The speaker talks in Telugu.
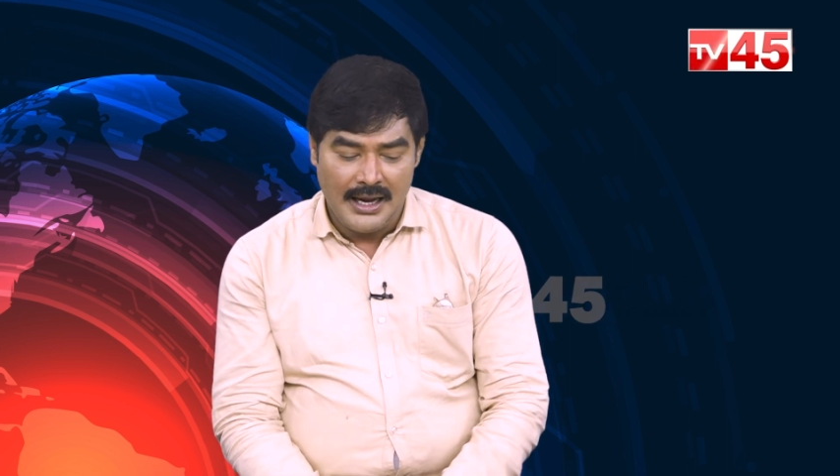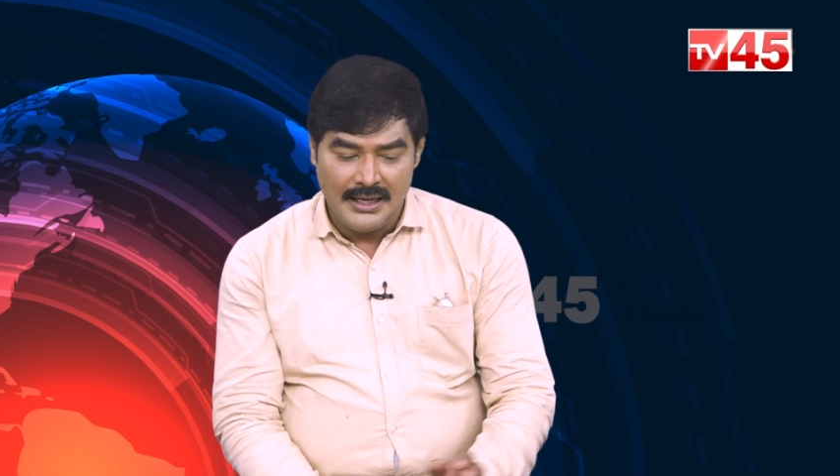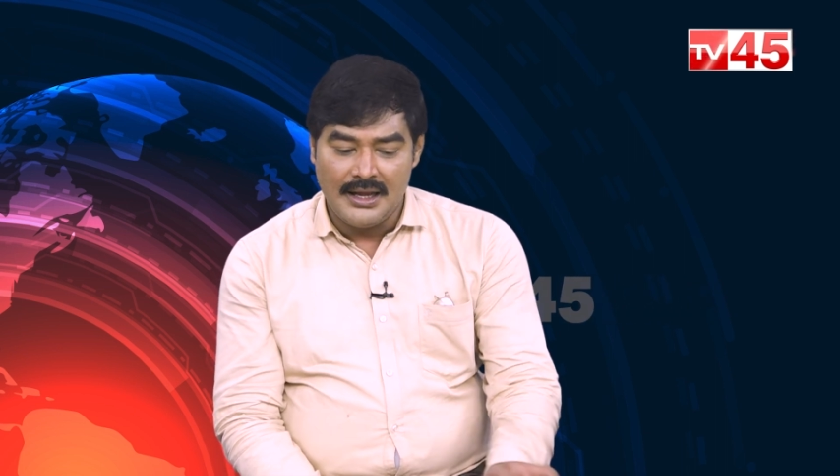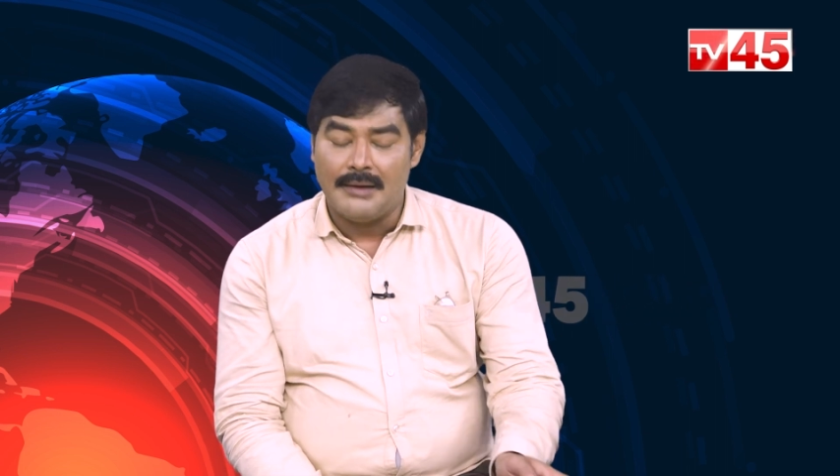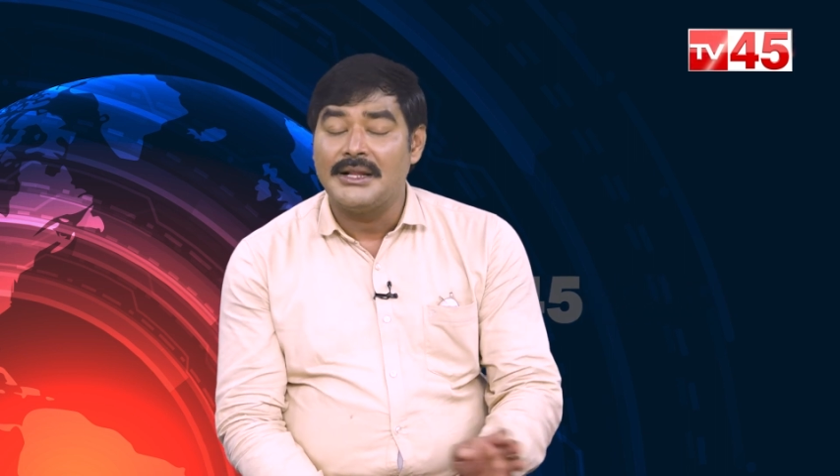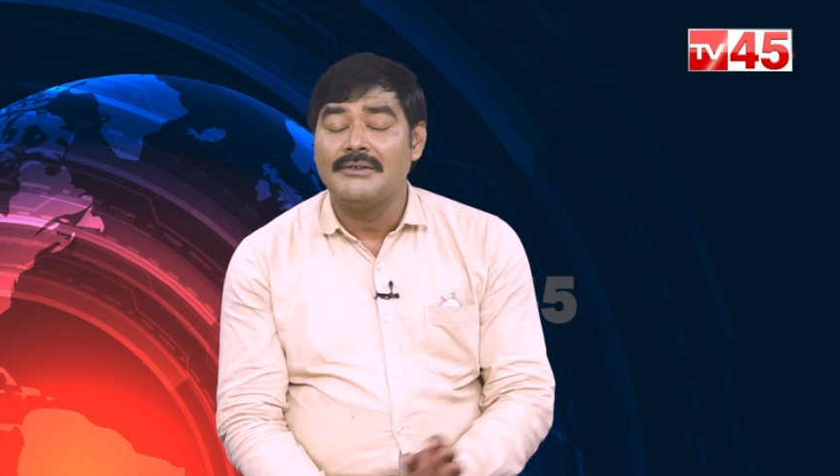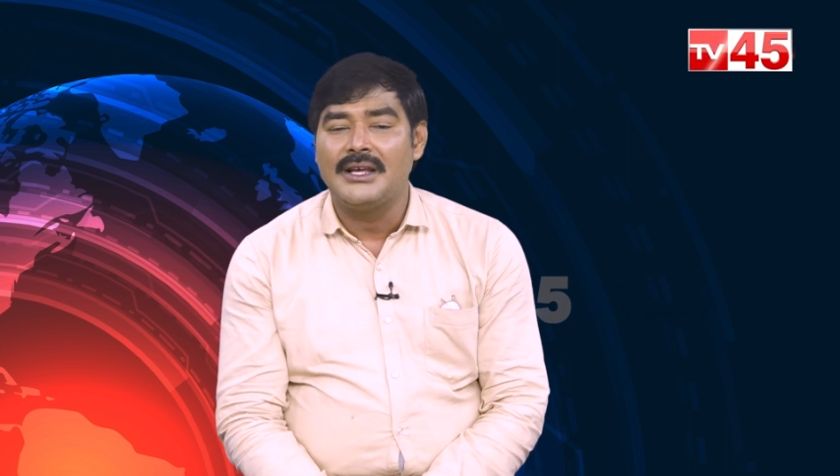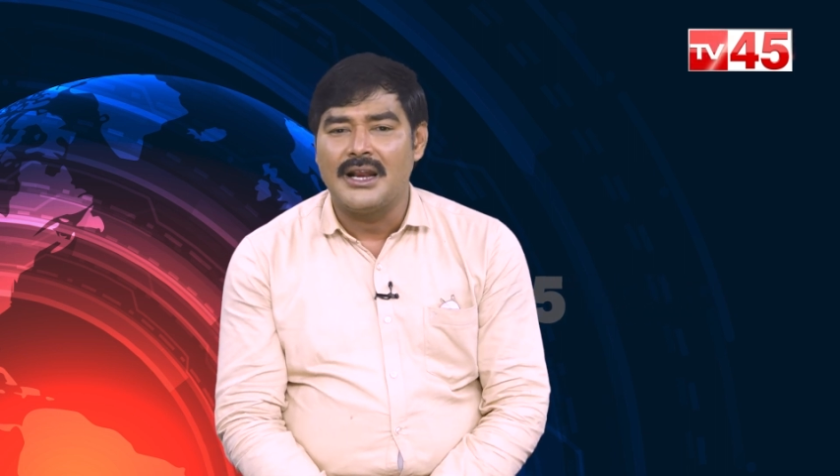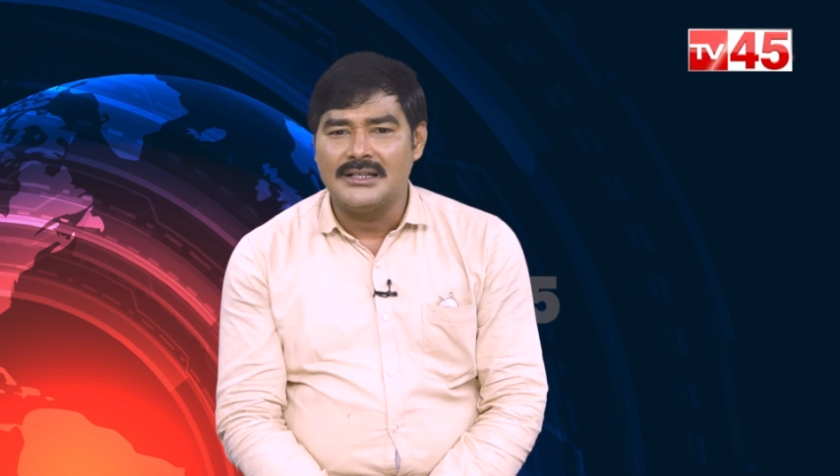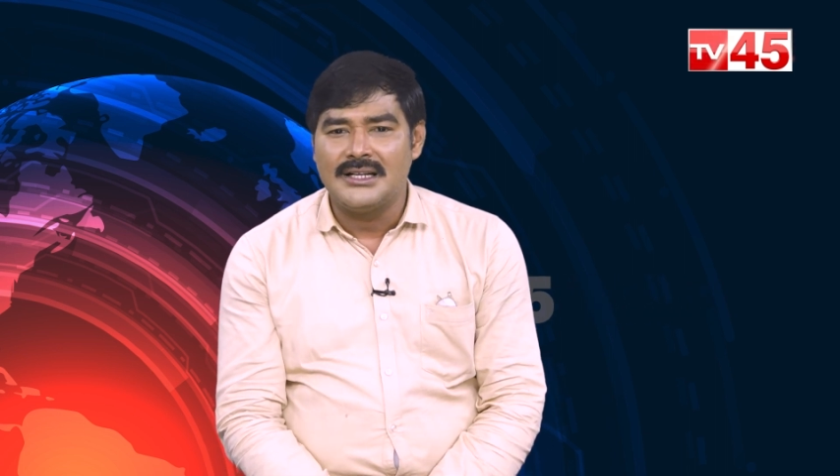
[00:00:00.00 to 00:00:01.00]
ఆయన ఆ
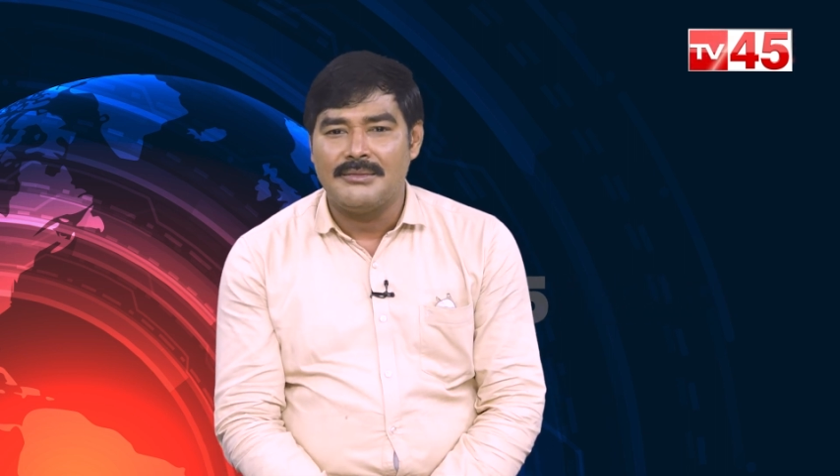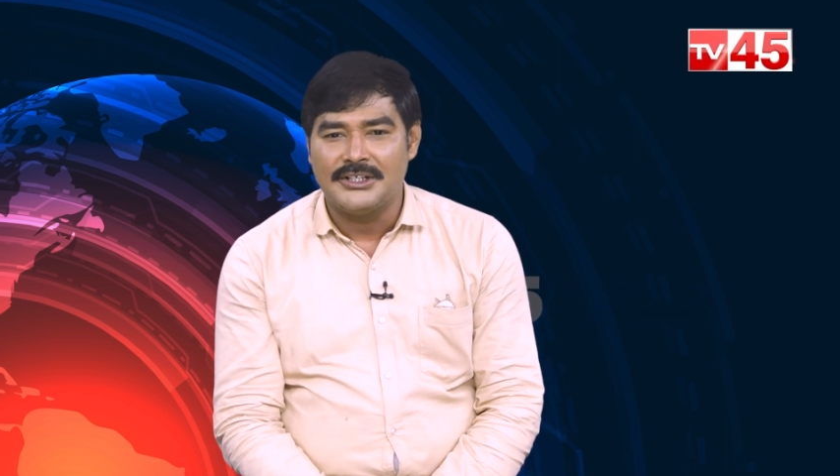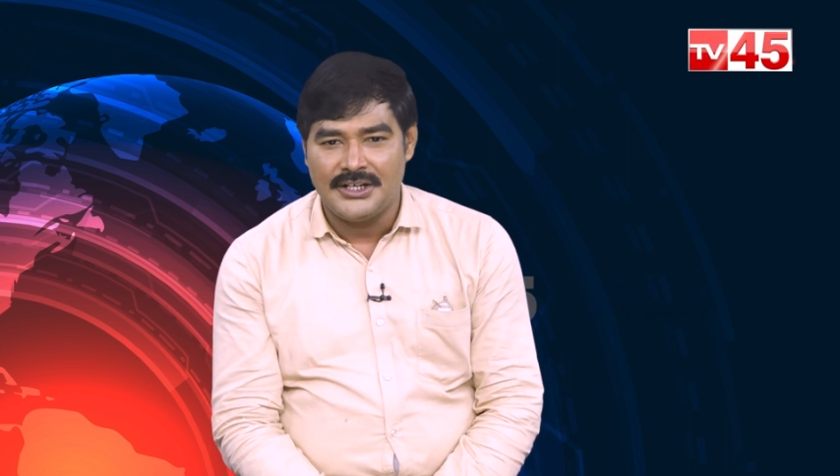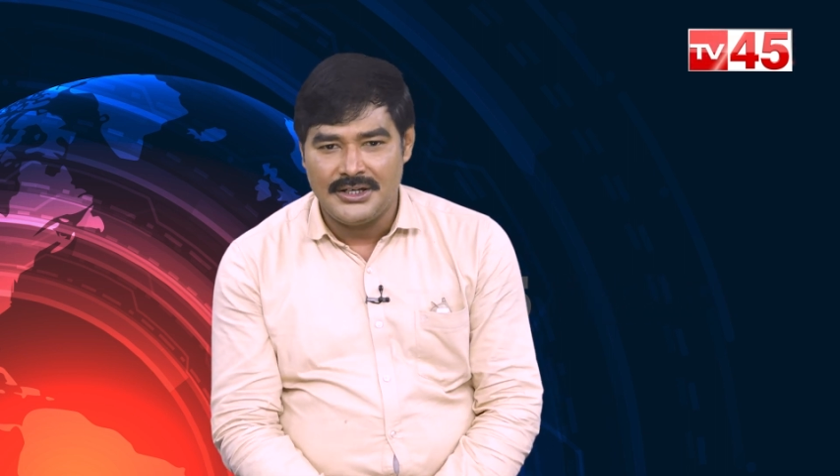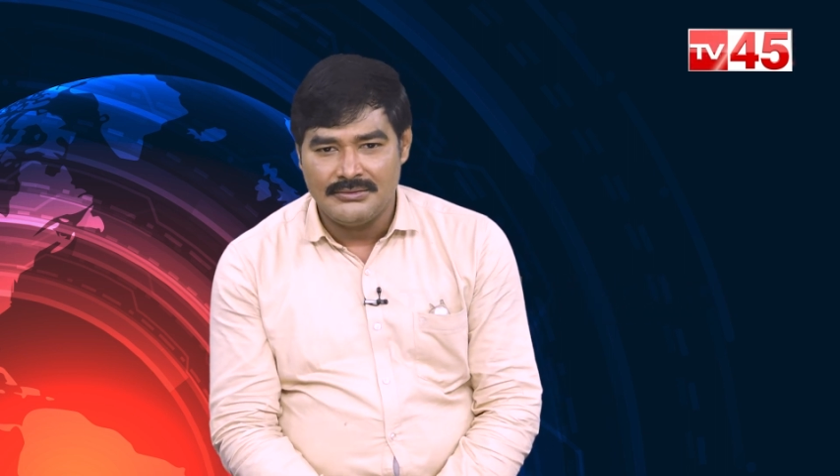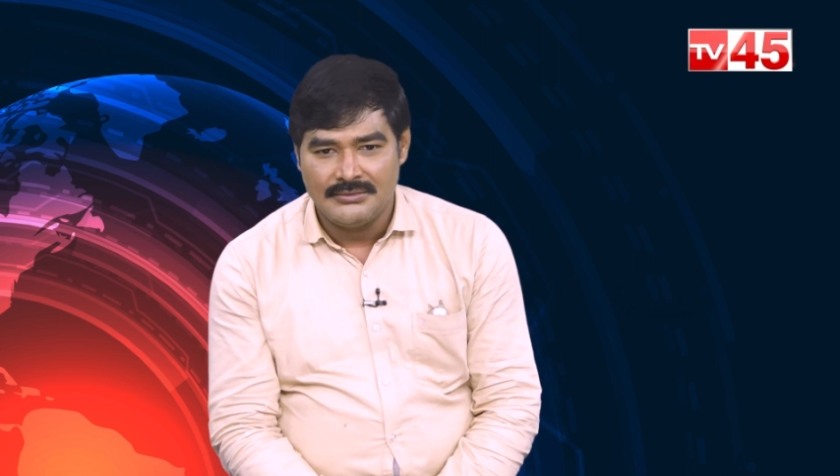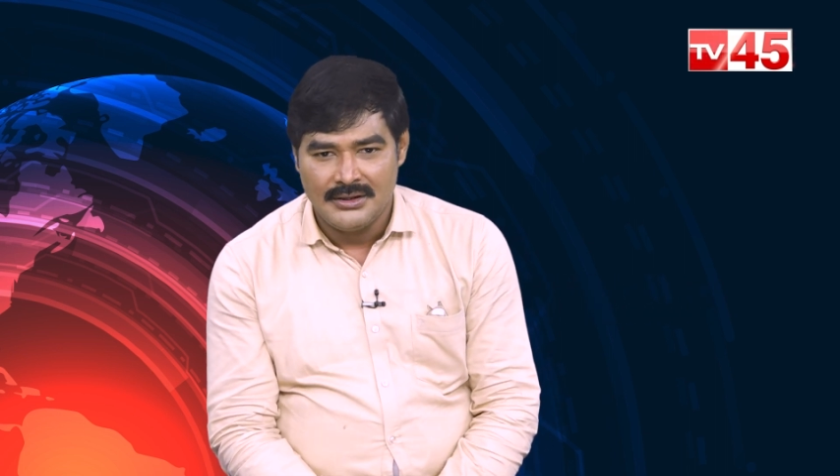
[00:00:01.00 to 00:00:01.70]
పదవికి రాజీనామా చేయటం